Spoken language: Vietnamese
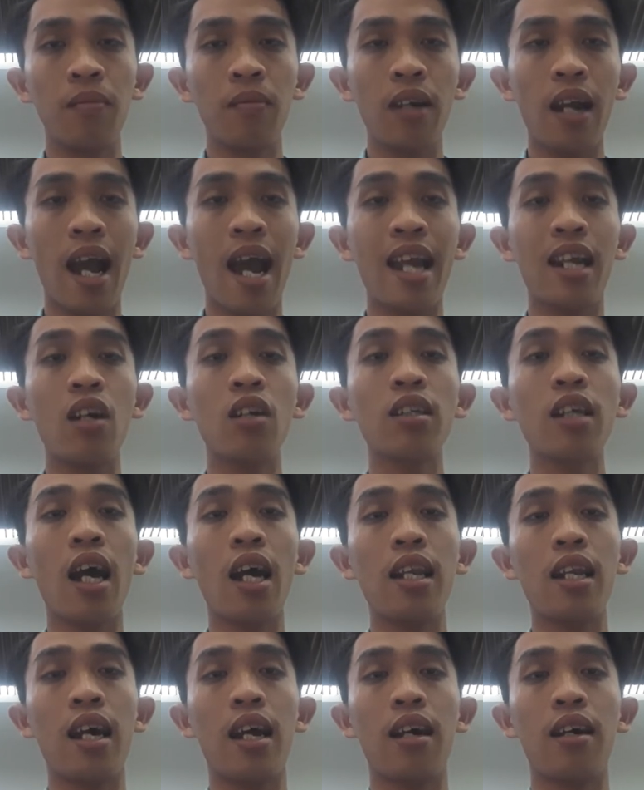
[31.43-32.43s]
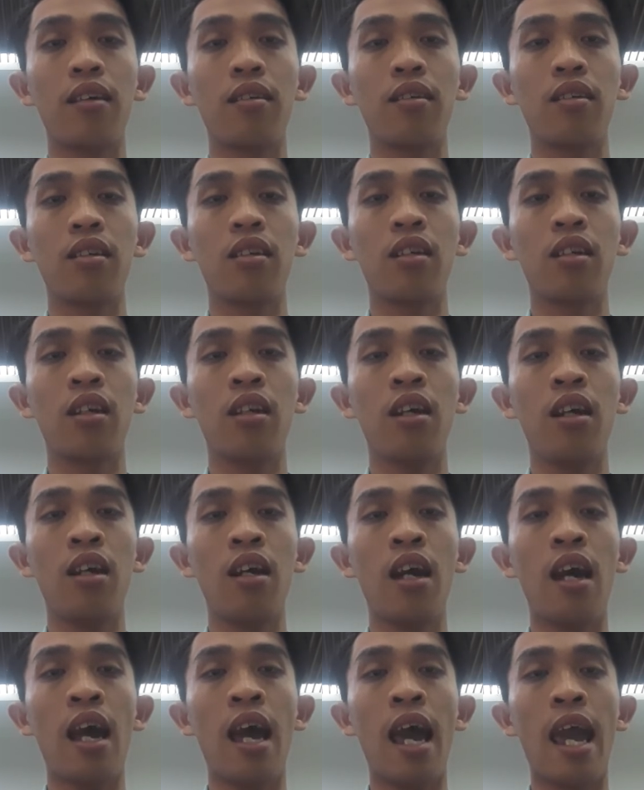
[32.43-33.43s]
anh đó tên là
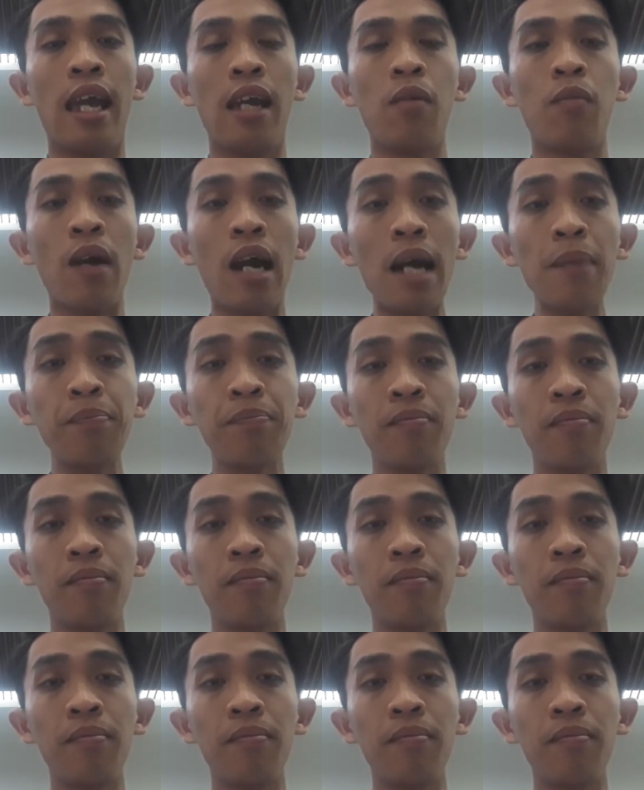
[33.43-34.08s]
Hiển Pháp,